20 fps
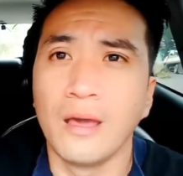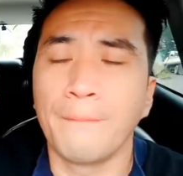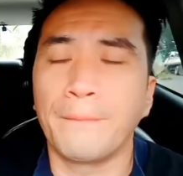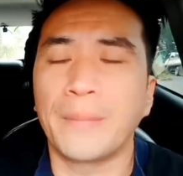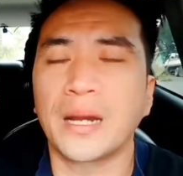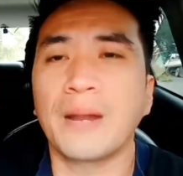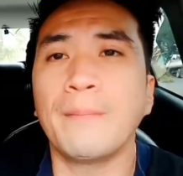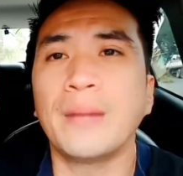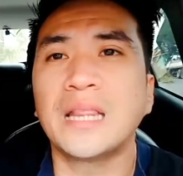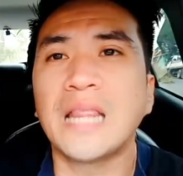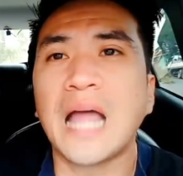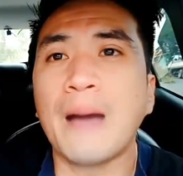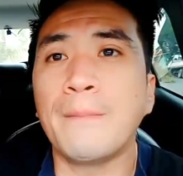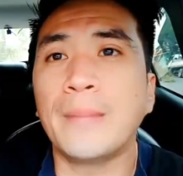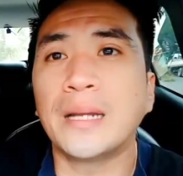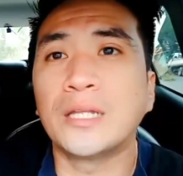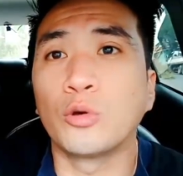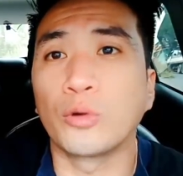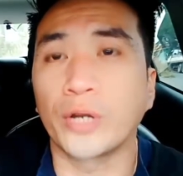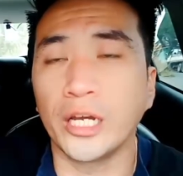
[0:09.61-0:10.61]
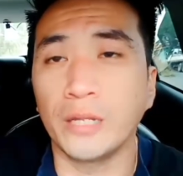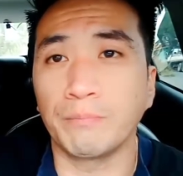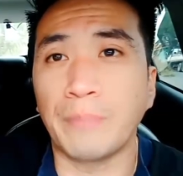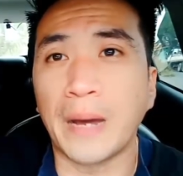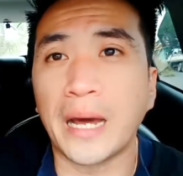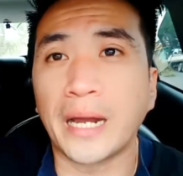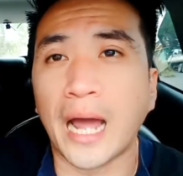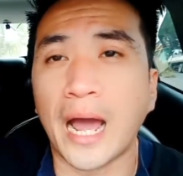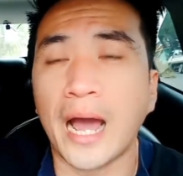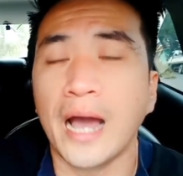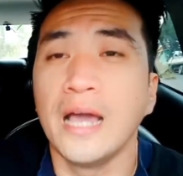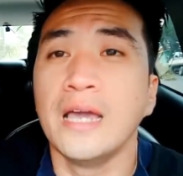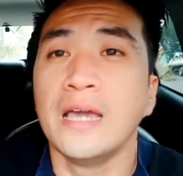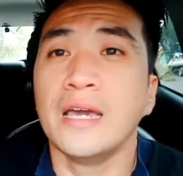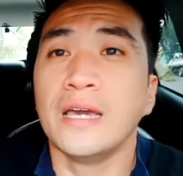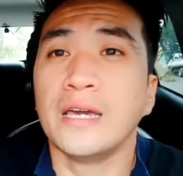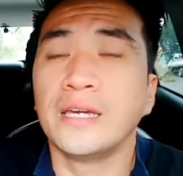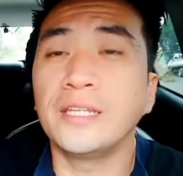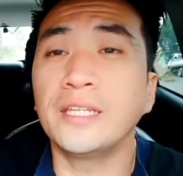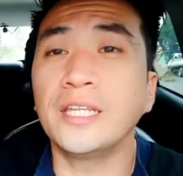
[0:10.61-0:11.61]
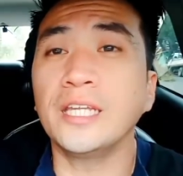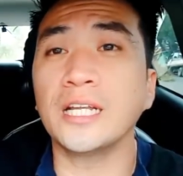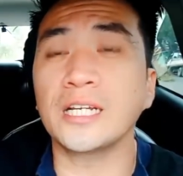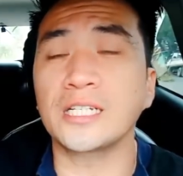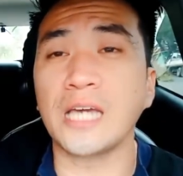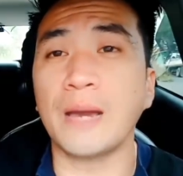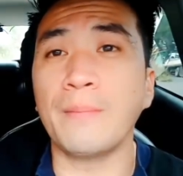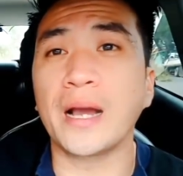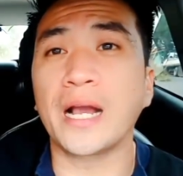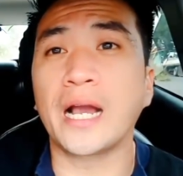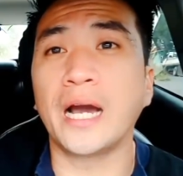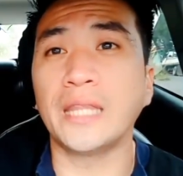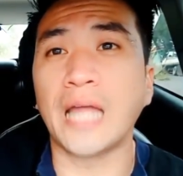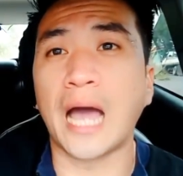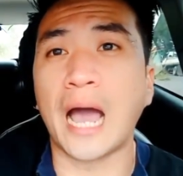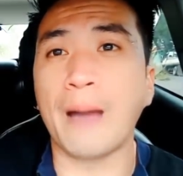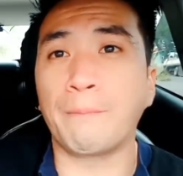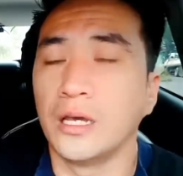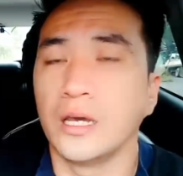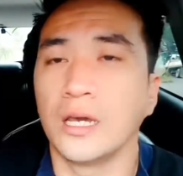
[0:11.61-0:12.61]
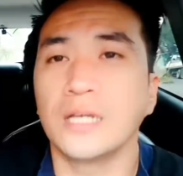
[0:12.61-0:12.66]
para malaman nyo rin para hindi na siya maghanap,